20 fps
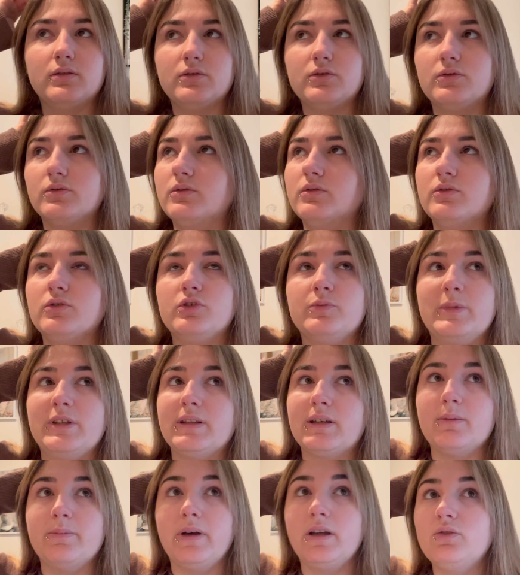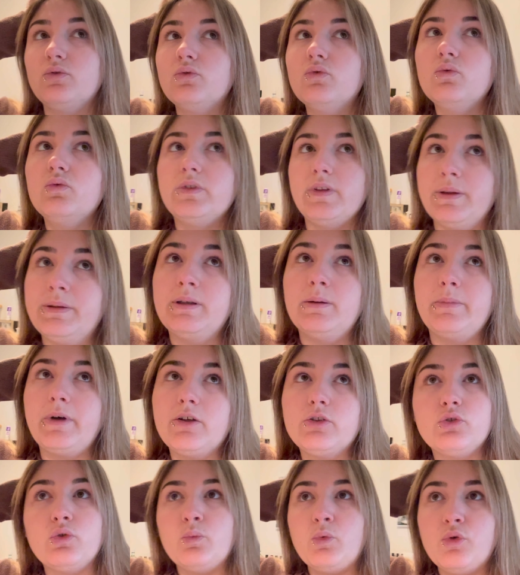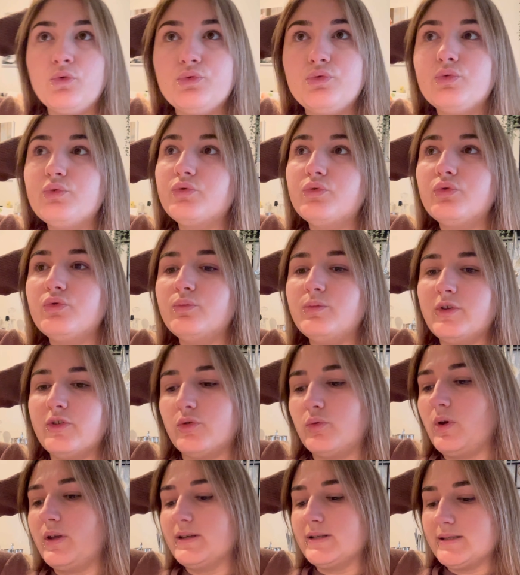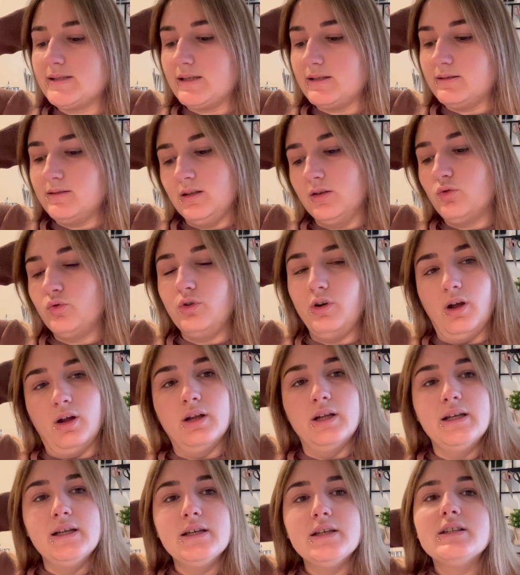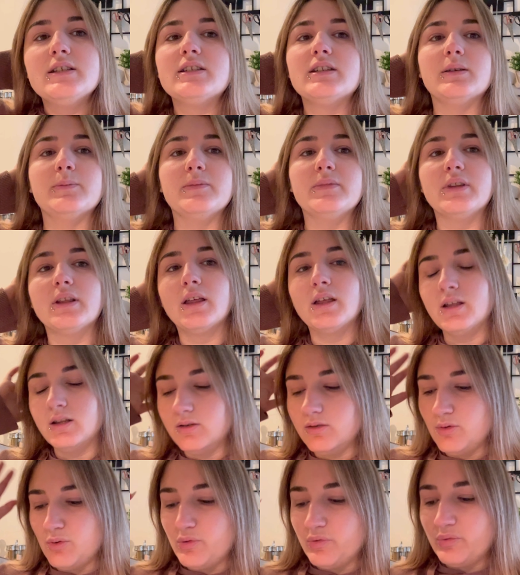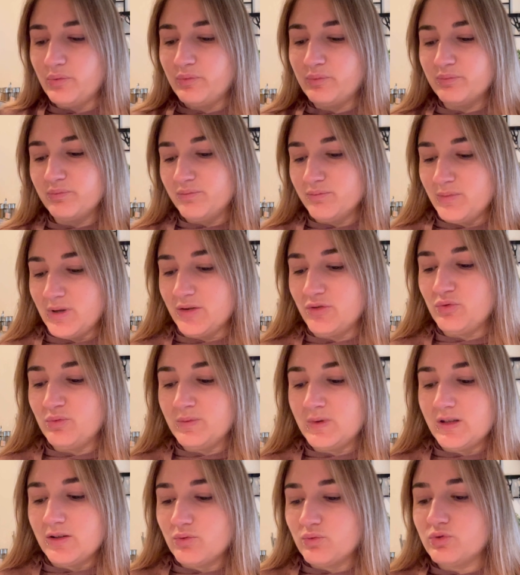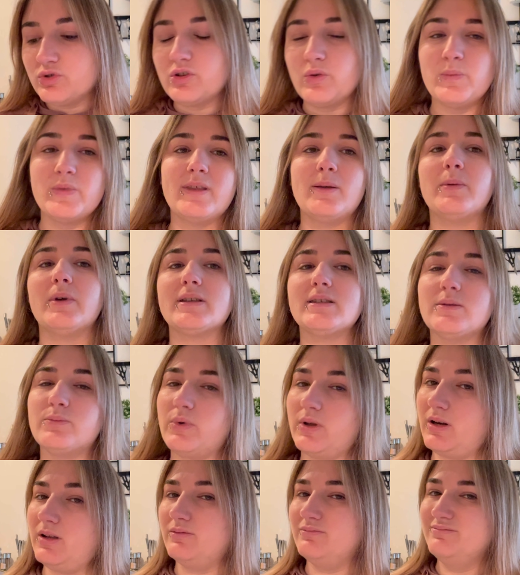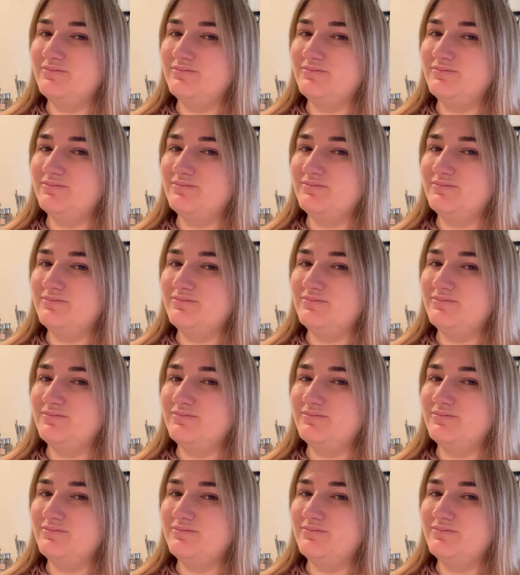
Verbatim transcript: Je ne mettrai pas tout un appartement ou toute une maison avec cette déco-là. J'aime bien euh, mettre une petite touche comme ça par-ci par-là.